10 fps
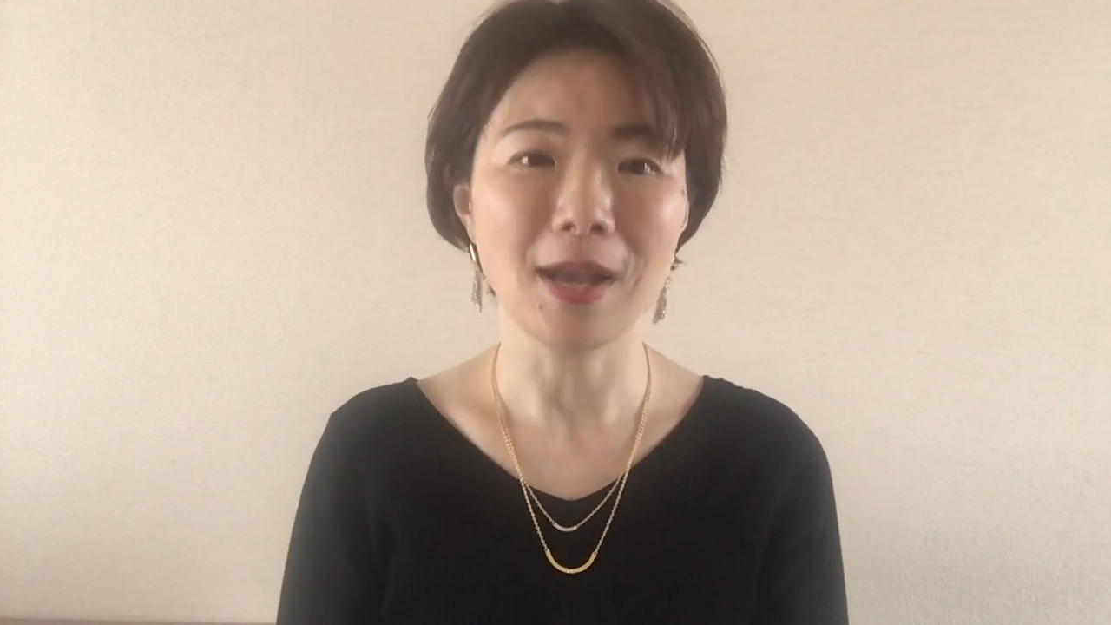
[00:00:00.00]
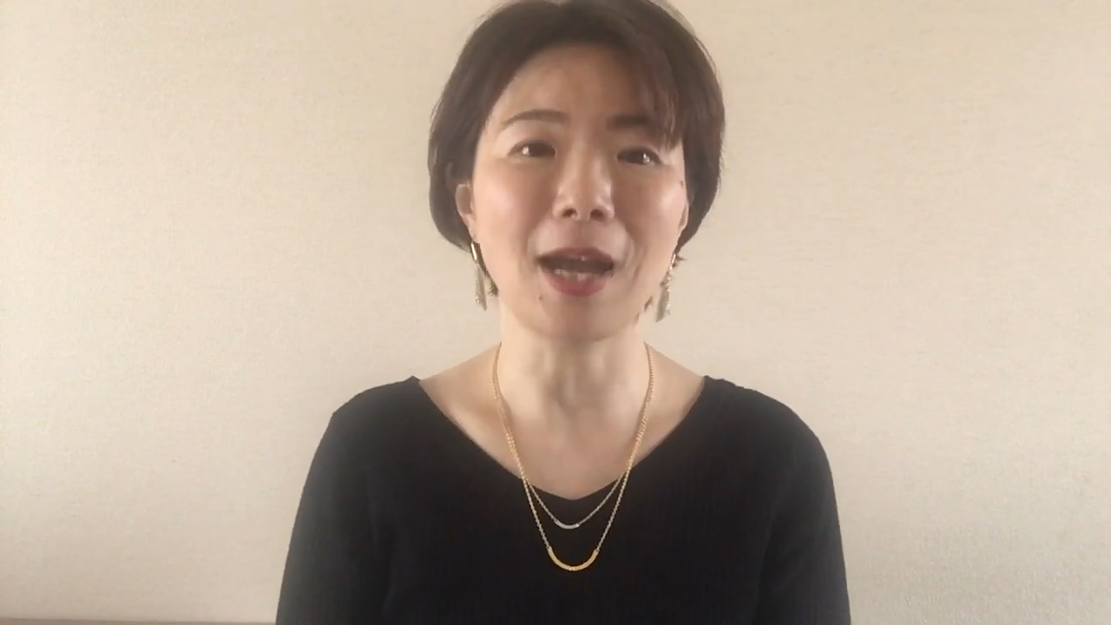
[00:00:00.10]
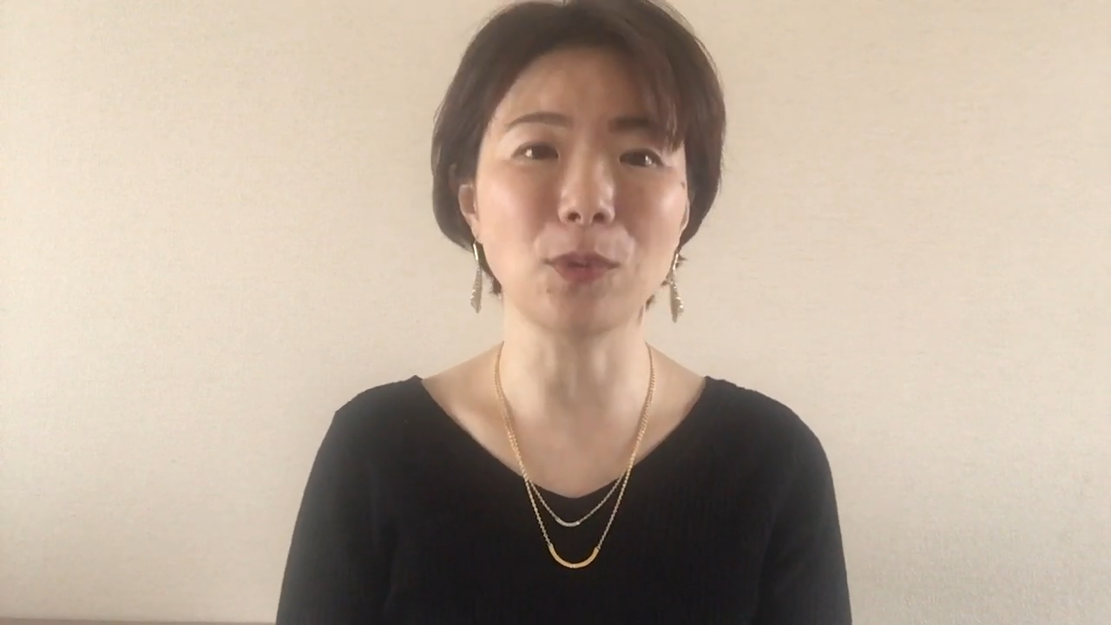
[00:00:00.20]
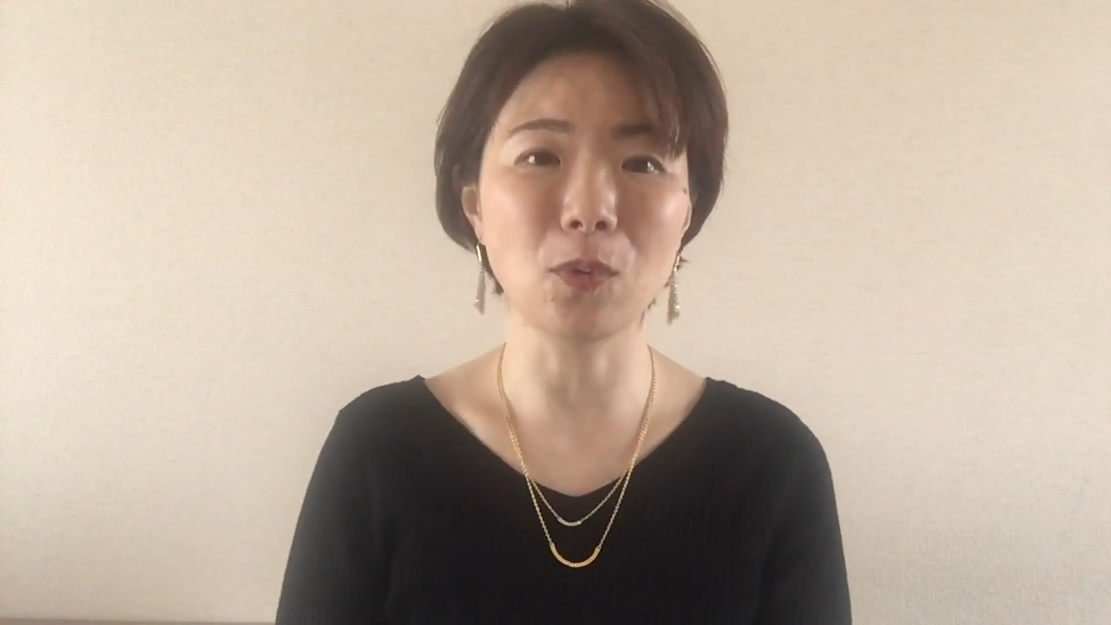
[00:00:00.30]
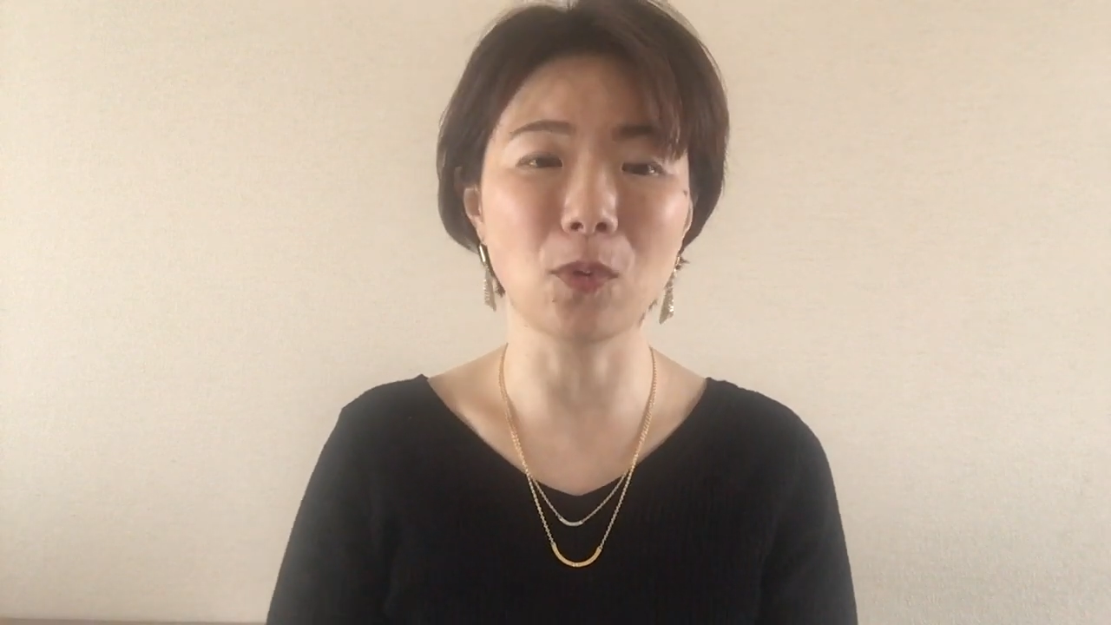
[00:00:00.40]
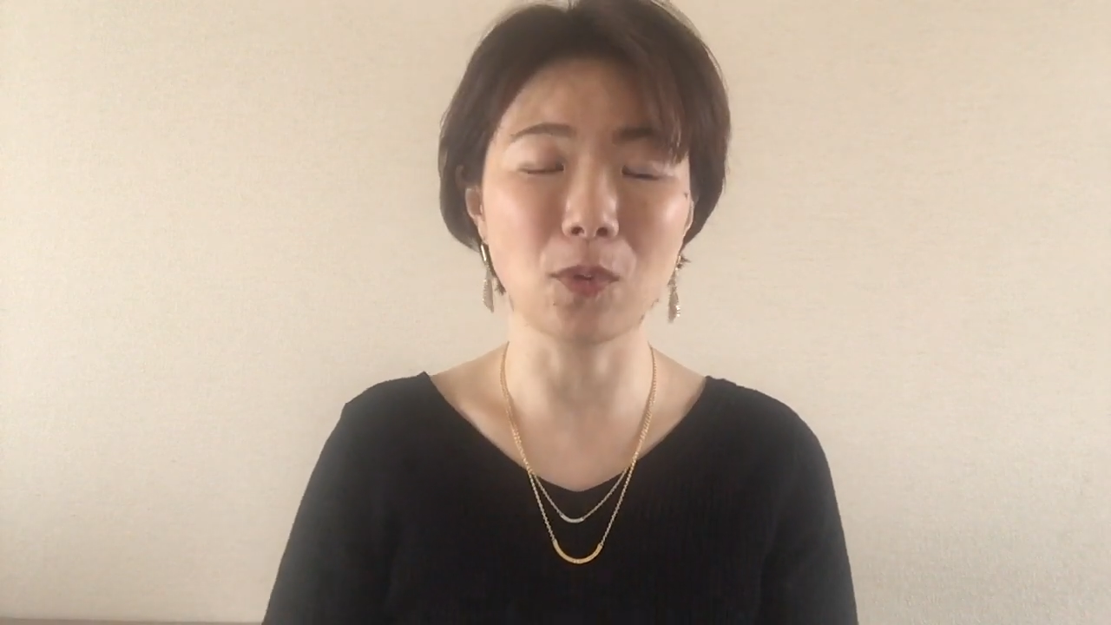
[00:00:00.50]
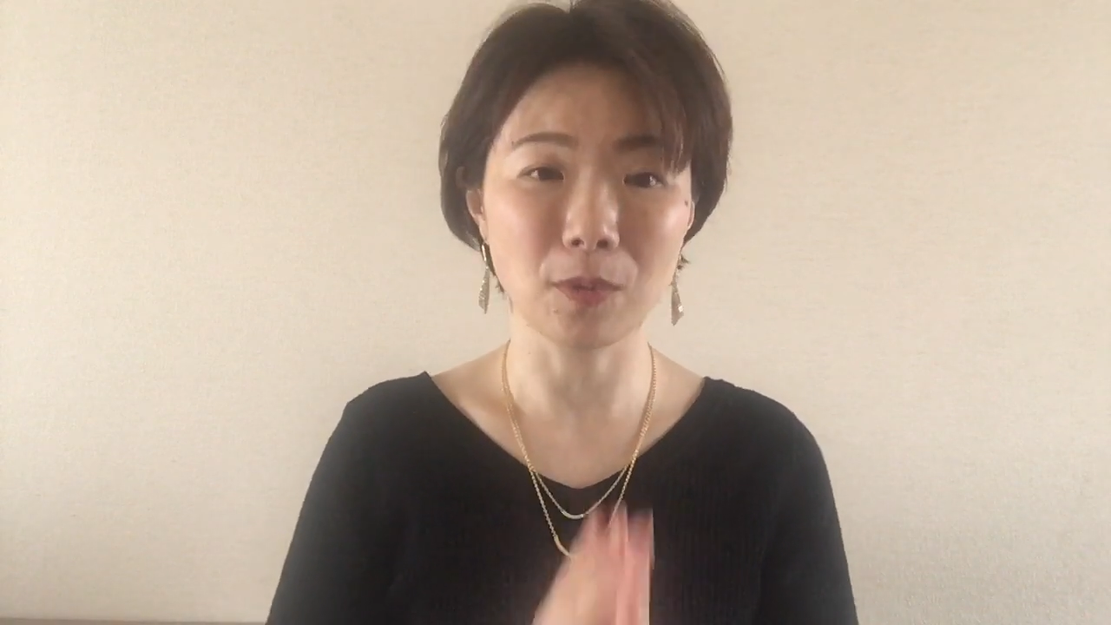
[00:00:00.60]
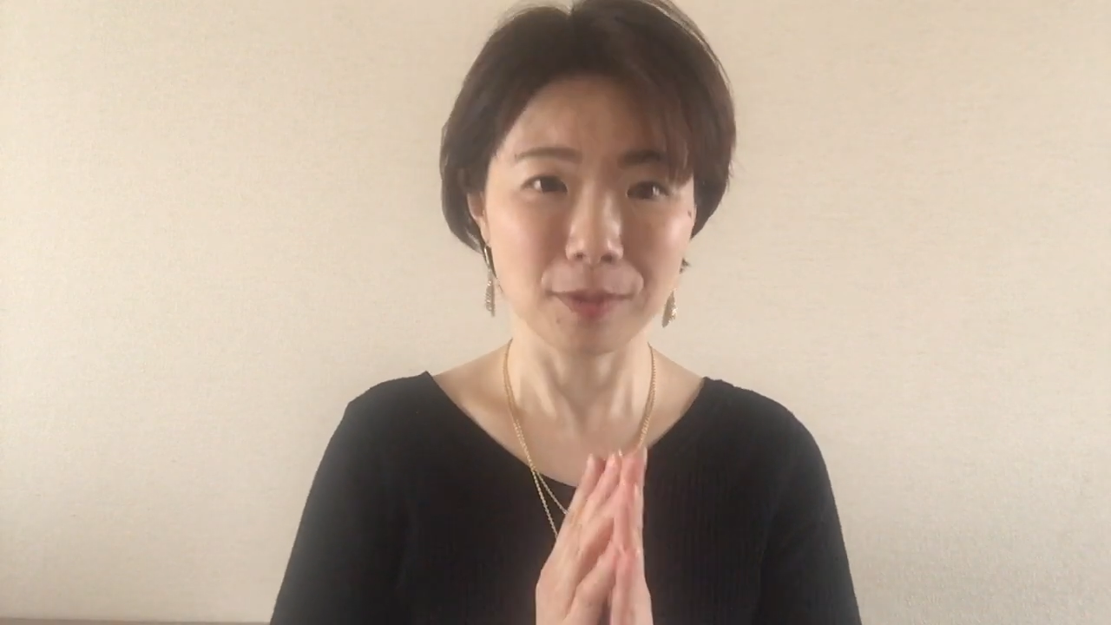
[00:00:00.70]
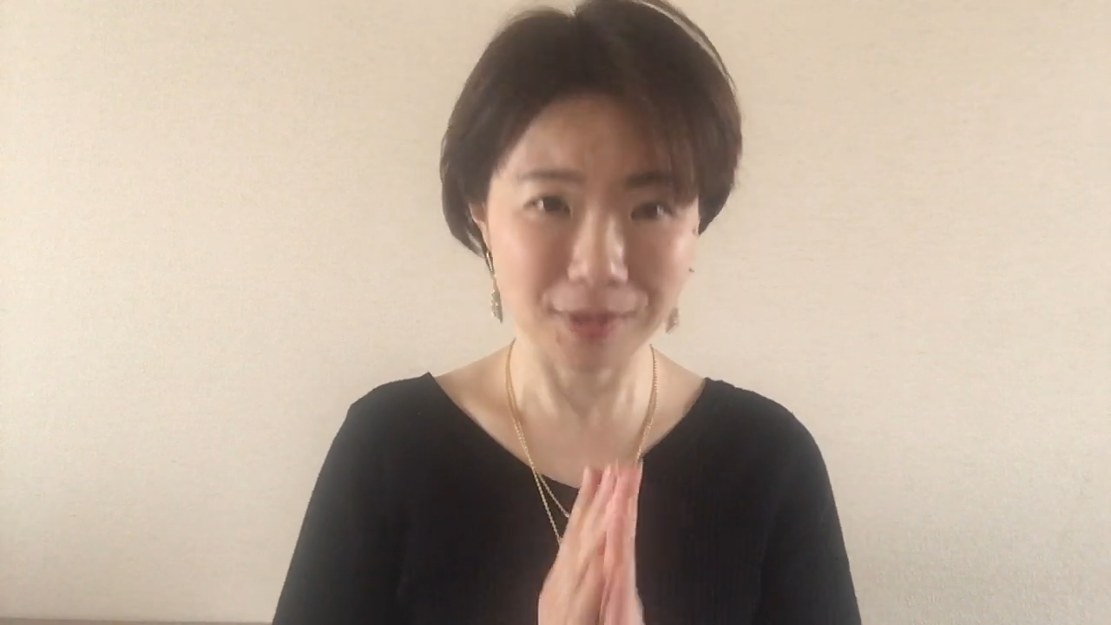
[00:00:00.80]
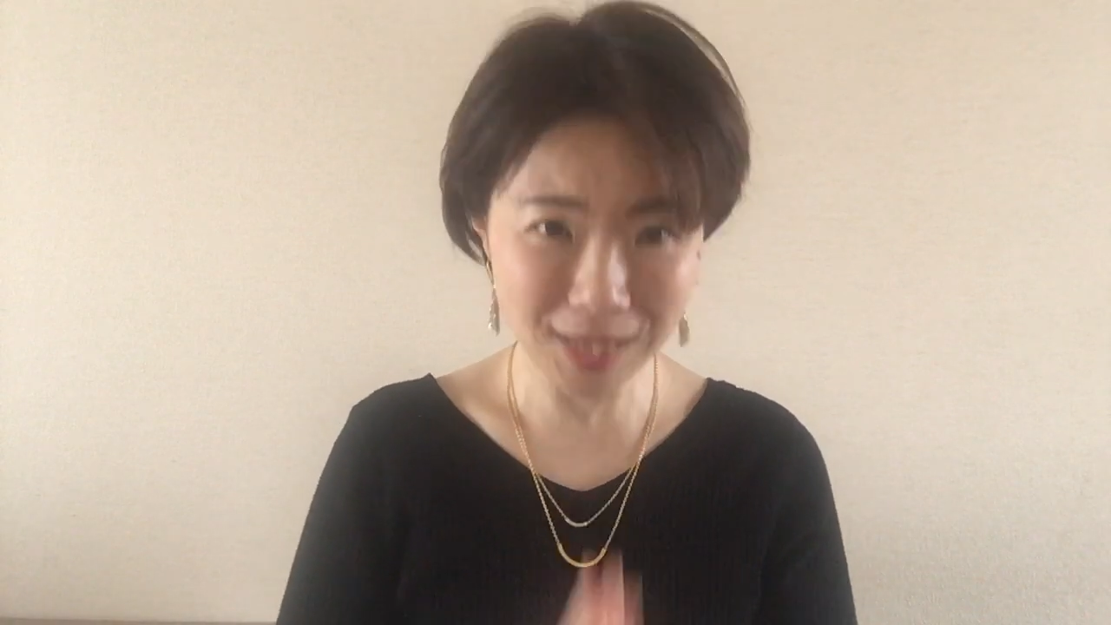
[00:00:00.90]
あ
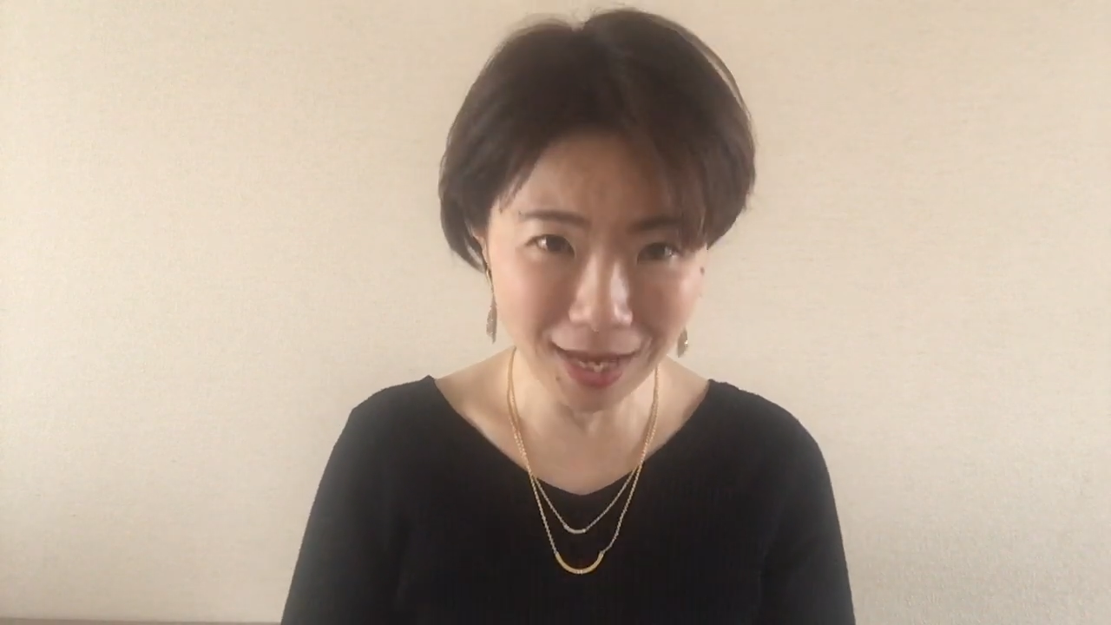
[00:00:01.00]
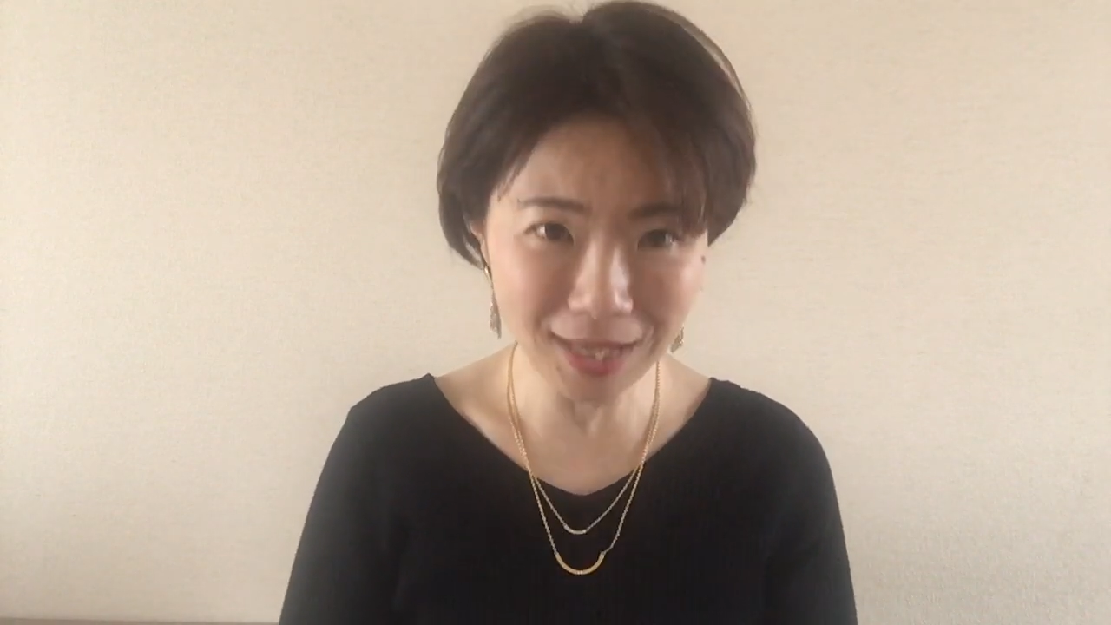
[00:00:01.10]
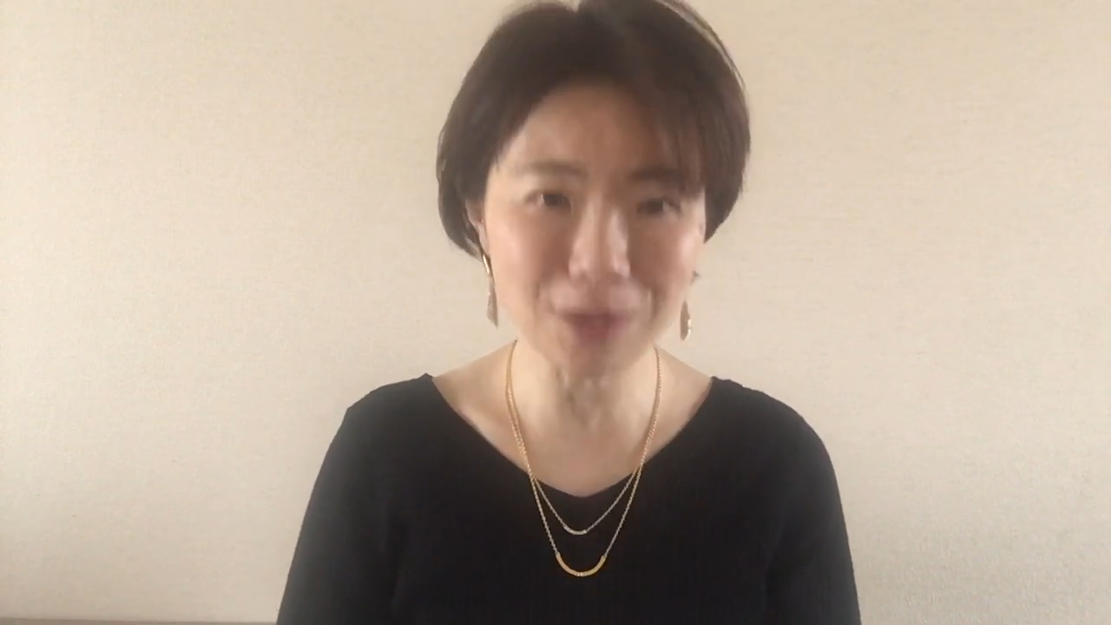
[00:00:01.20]
の全